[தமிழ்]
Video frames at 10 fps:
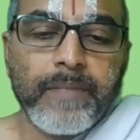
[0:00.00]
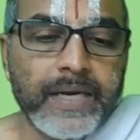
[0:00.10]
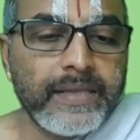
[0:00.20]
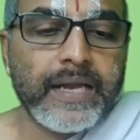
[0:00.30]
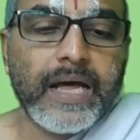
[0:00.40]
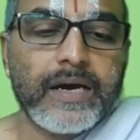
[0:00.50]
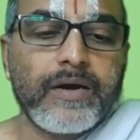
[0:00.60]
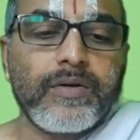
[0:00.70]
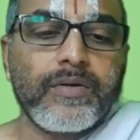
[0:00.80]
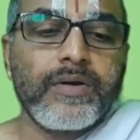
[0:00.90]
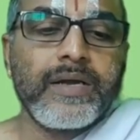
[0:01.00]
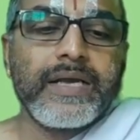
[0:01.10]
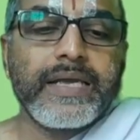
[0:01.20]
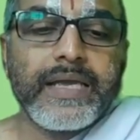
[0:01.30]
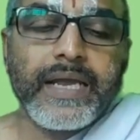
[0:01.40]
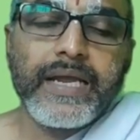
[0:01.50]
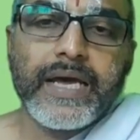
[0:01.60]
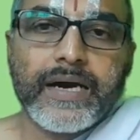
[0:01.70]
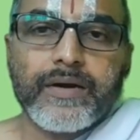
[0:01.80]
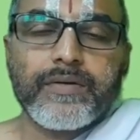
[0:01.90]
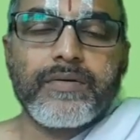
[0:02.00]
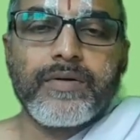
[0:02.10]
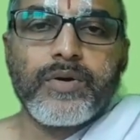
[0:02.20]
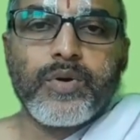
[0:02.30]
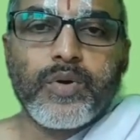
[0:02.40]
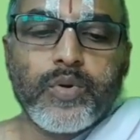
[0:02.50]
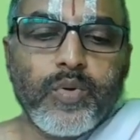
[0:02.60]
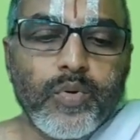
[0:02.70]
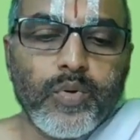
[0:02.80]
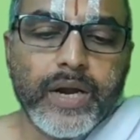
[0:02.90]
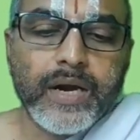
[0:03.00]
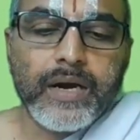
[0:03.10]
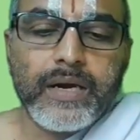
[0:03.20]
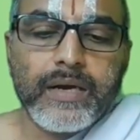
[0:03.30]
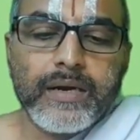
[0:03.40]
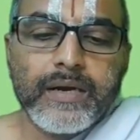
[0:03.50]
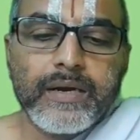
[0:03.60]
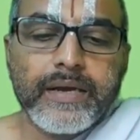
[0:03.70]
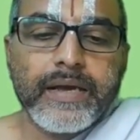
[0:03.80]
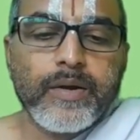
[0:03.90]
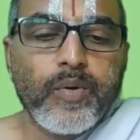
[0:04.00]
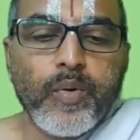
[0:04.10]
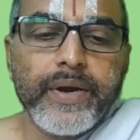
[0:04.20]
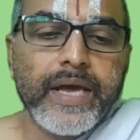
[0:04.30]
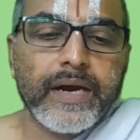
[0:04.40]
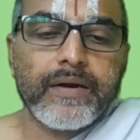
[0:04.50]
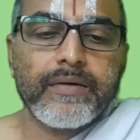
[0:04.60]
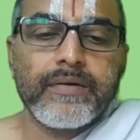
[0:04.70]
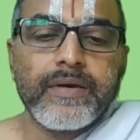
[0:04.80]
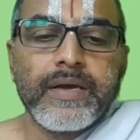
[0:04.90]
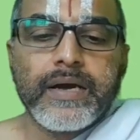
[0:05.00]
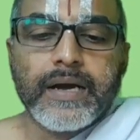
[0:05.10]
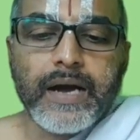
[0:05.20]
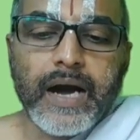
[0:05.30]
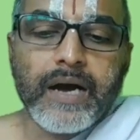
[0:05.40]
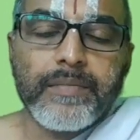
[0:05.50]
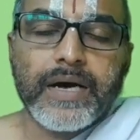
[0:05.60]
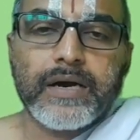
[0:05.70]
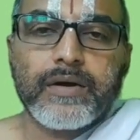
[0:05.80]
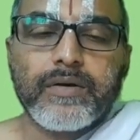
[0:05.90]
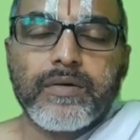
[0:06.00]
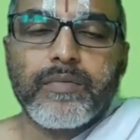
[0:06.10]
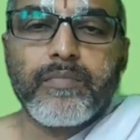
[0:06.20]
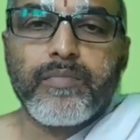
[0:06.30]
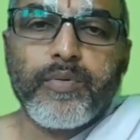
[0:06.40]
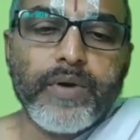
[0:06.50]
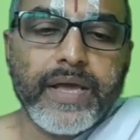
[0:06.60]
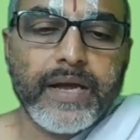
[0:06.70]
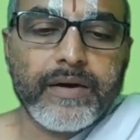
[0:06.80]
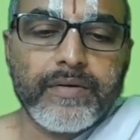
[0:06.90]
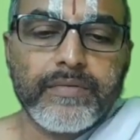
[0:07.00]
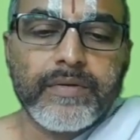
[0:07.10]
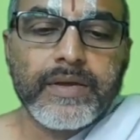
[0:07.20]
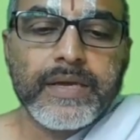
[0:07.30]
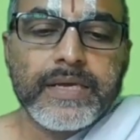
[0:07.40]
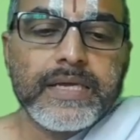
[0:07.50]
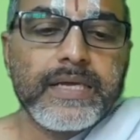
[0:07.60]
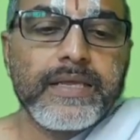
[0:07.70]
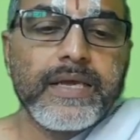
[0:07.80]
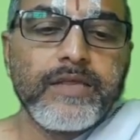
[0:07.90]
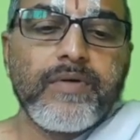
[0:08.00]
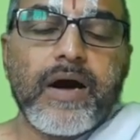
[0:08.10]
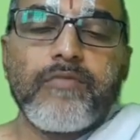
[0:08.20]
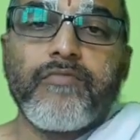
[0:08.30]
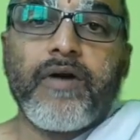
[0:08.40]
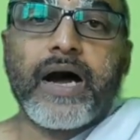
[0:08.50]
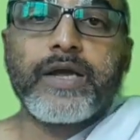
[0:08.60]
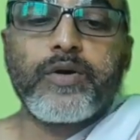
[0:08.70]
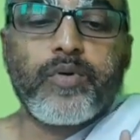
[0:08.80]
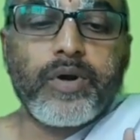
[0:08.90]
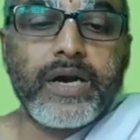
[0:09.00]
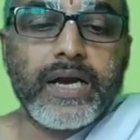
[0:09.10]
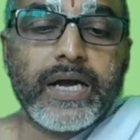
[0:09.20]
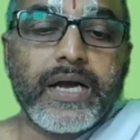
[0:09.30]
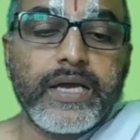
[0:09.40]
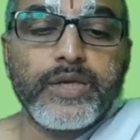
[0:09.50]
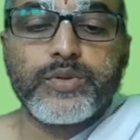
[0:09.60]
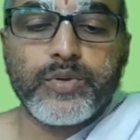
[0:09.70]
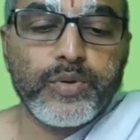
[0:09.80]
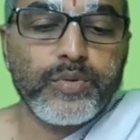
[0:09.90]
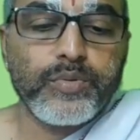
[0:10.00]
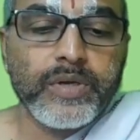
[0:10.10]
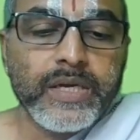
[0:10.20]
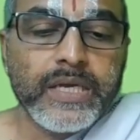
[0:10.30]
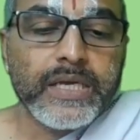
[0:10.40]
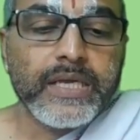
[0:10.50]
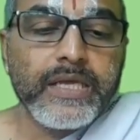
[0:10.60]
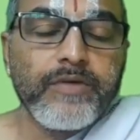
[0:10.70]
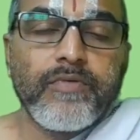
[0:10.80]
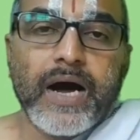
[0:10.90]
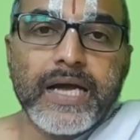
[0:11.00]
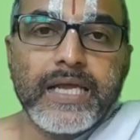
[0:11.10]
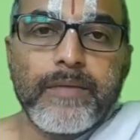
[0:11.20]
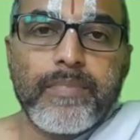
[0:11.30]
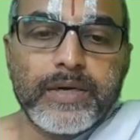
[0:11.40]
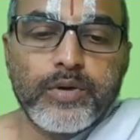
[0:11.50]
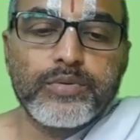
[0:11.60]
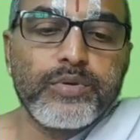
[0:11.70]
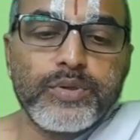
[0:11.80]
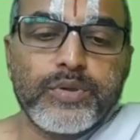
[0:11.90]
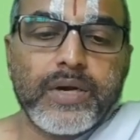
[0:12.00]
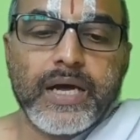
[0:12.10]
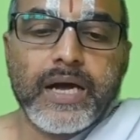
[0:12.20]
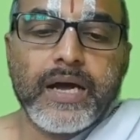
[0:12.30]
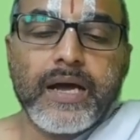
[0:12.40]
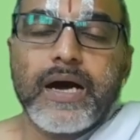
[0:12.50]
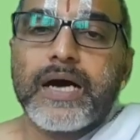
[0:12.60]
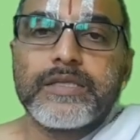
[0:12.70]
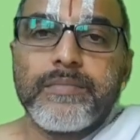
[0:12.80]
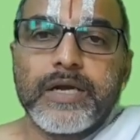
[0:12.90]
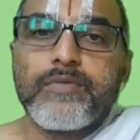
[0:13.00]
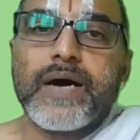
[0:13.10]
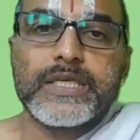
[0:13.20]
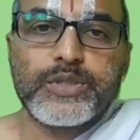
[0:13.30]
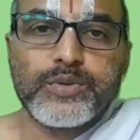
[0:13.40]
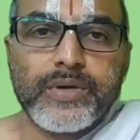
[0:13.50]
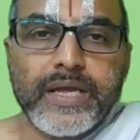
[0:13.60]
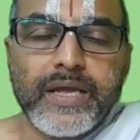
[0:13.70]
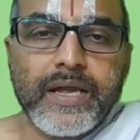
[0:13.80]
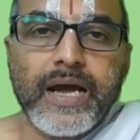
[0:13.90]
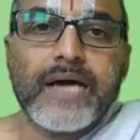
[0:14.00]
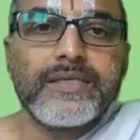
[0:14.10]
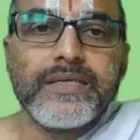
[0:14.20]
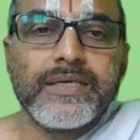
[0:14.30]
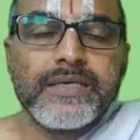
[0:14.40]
மனிதராக இருக்கட்டும் எலியாக இருக்கட்டும் குக்குடங்கள் கோழியாக இருக்கட்டும் காகமாக இருக்கட்டும் பூனையாக இருக்கட்டும் இது எதுவாகும் வாய்க்கொண்ட கரிசோறு இது வாயில் பட்டுடுத்துன்னு சொன்னால் அது மறுவாச்சோரே அது